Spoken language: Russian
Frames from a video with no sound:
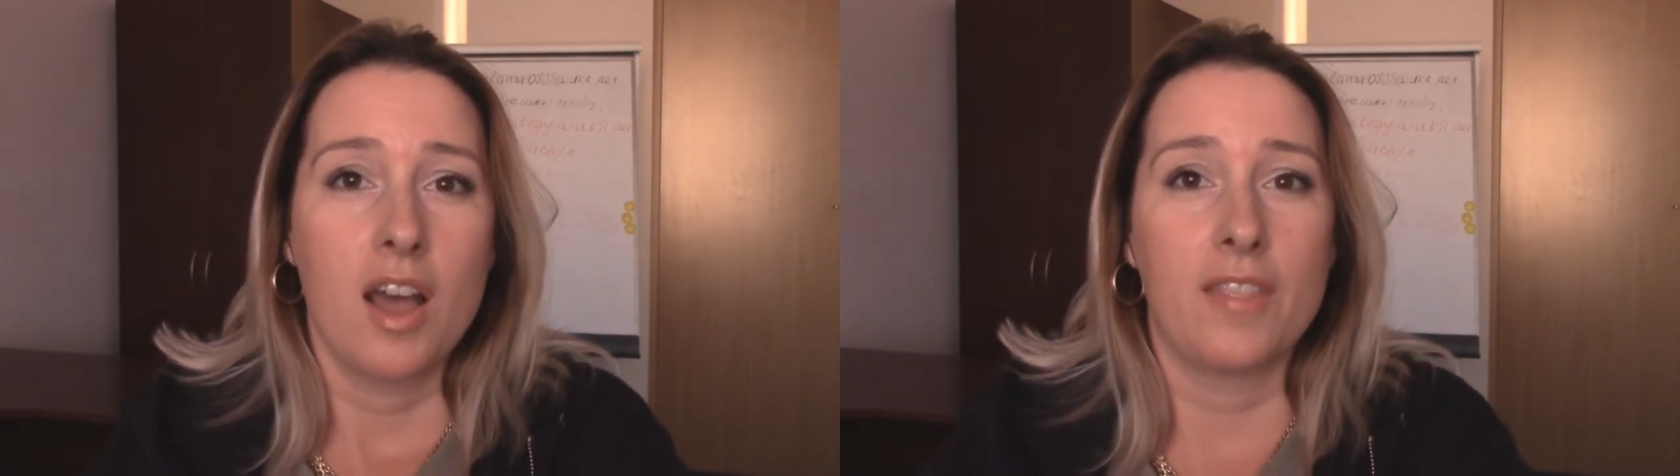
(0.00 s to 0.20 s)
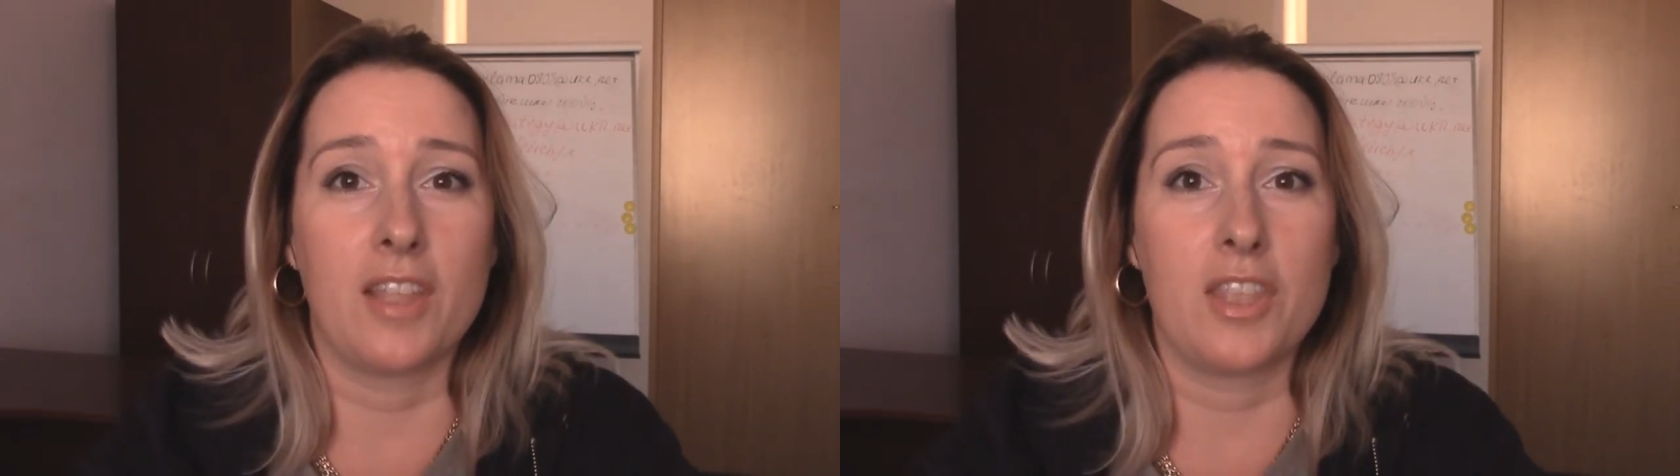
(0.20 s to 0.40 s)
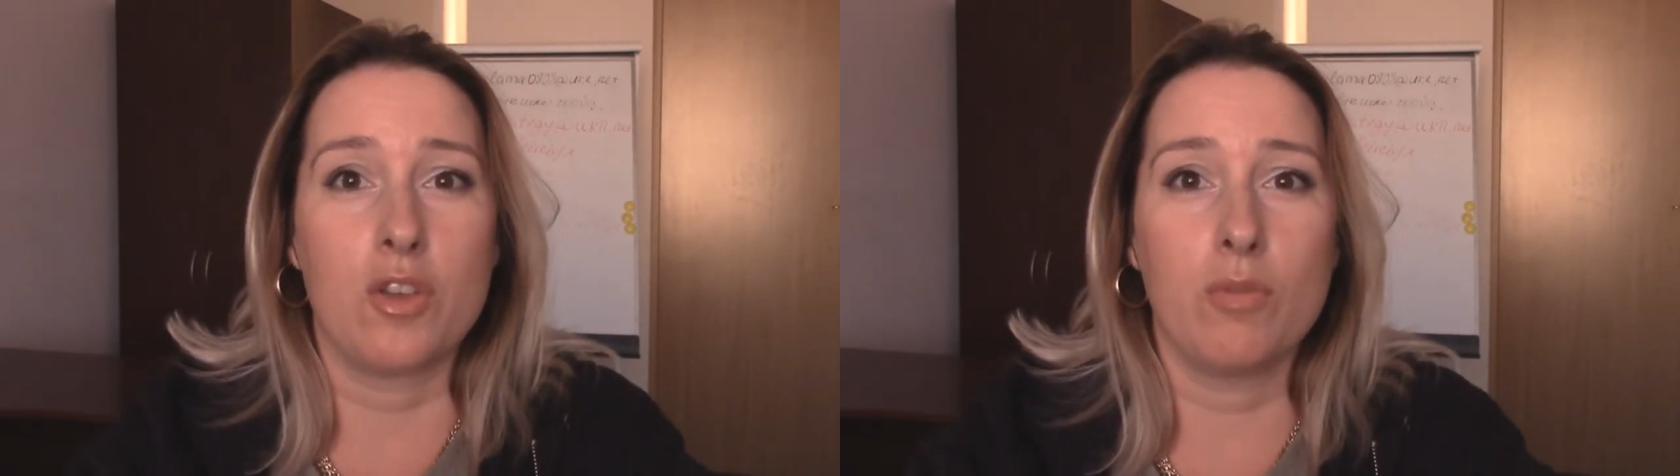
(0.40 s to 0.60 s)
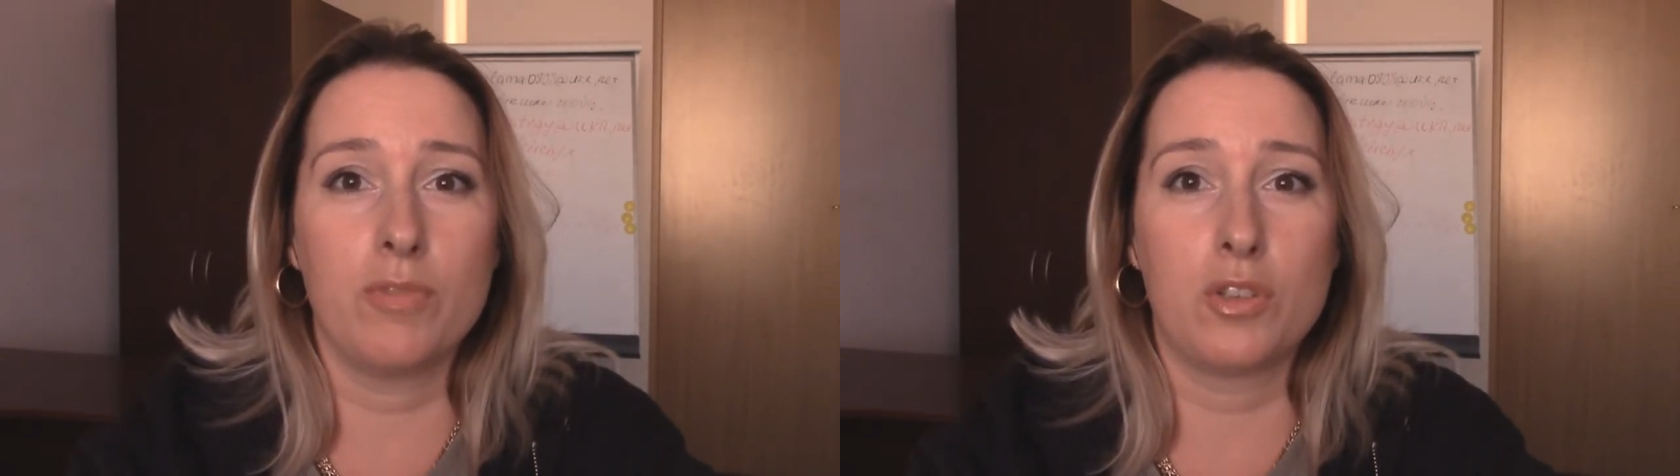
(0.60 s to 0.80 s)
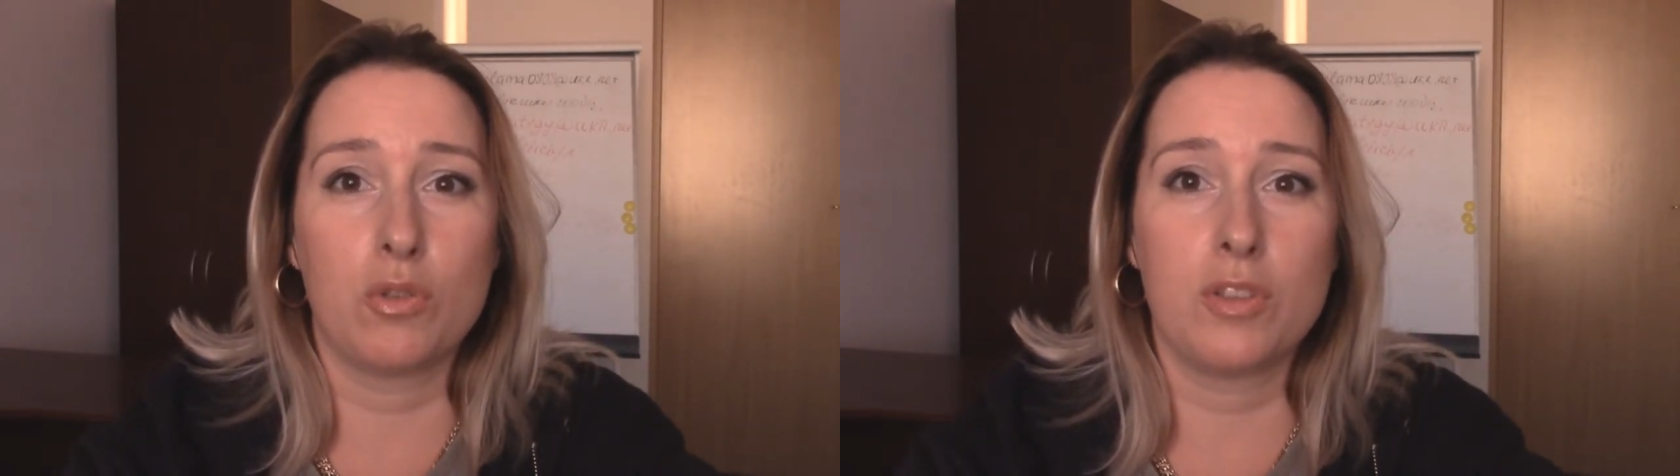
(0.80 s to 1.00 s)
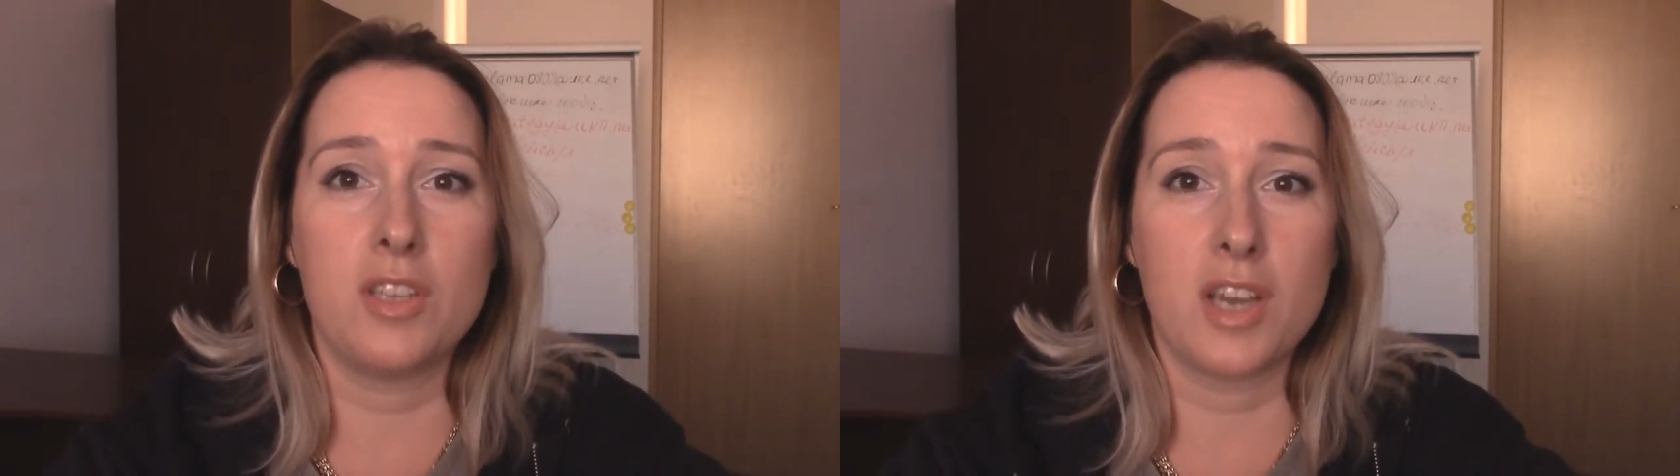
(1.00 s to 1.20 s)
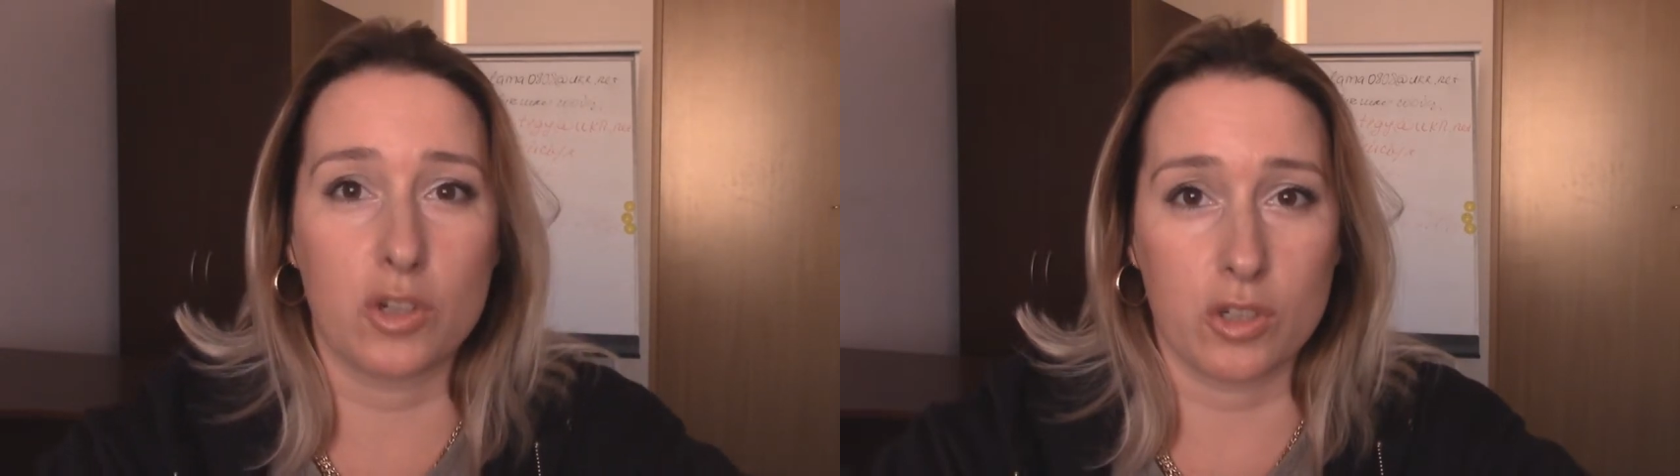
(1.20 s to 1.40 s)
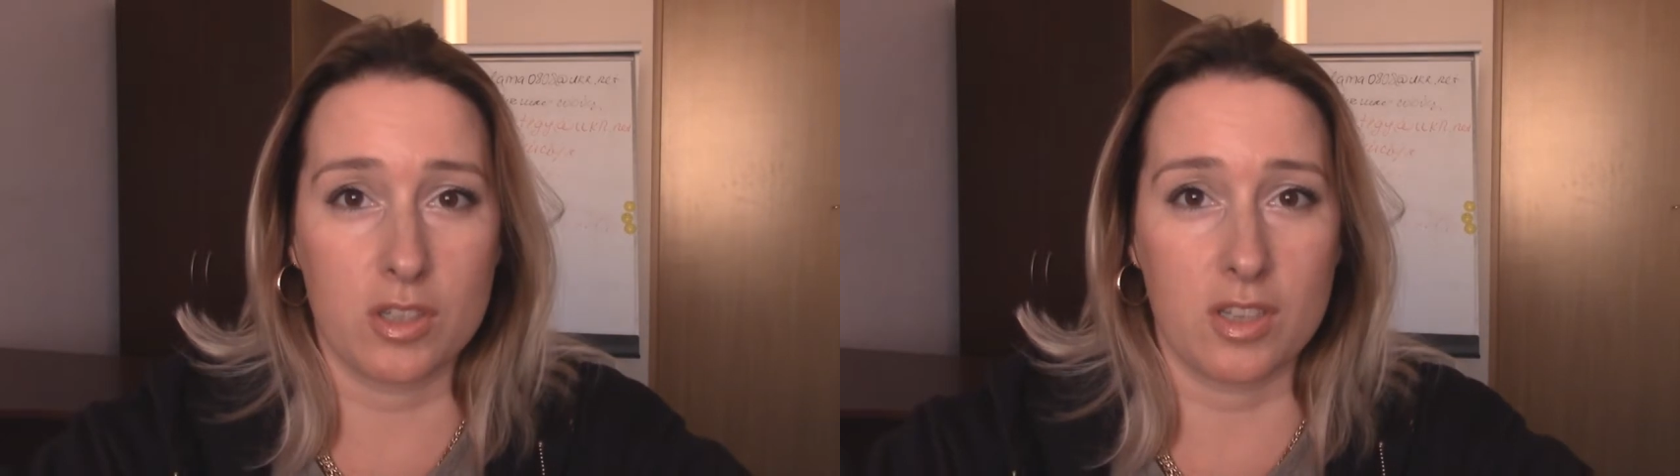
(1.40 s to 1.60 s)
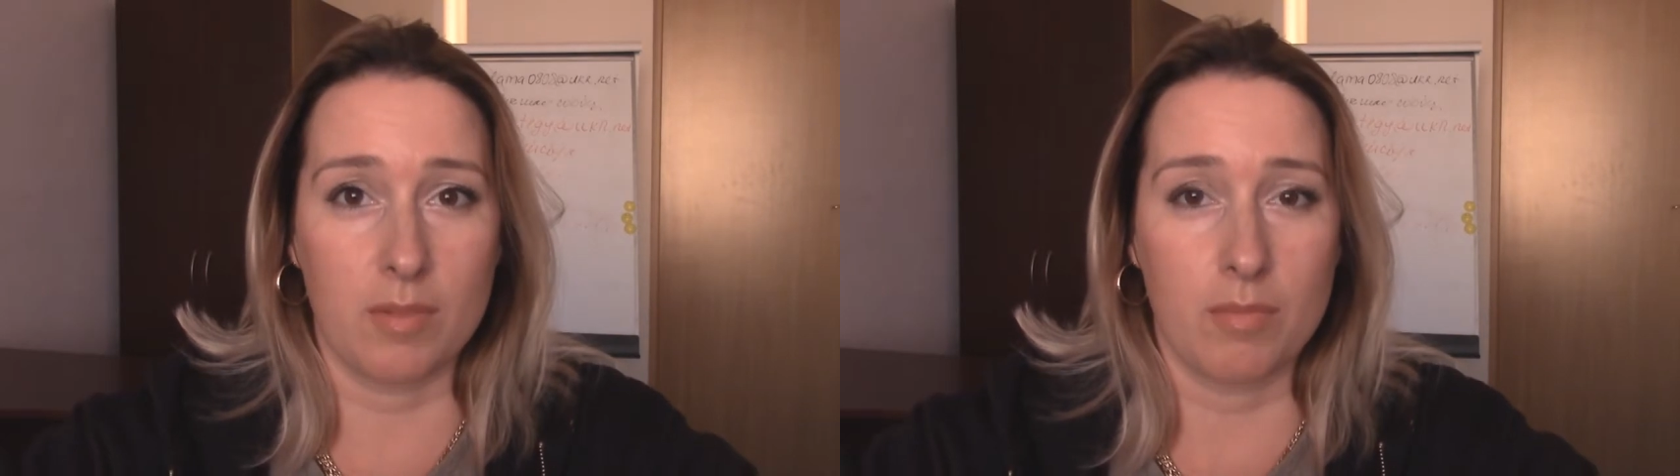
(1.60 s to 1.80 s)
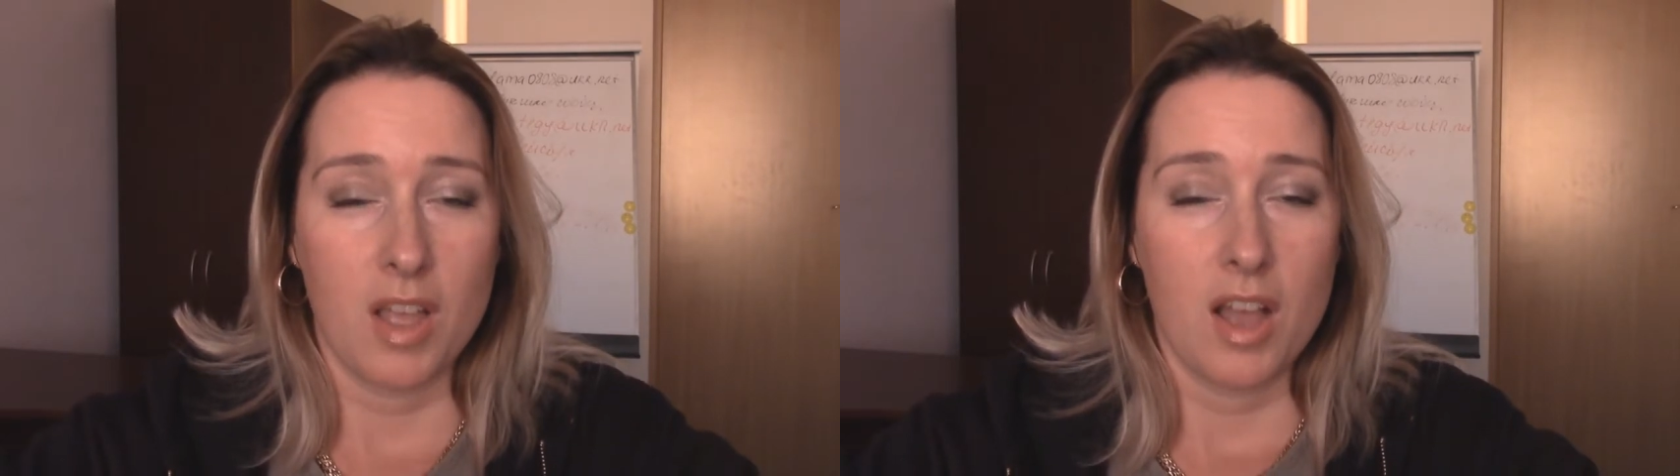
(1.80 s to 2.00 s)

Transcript: на нем все держится.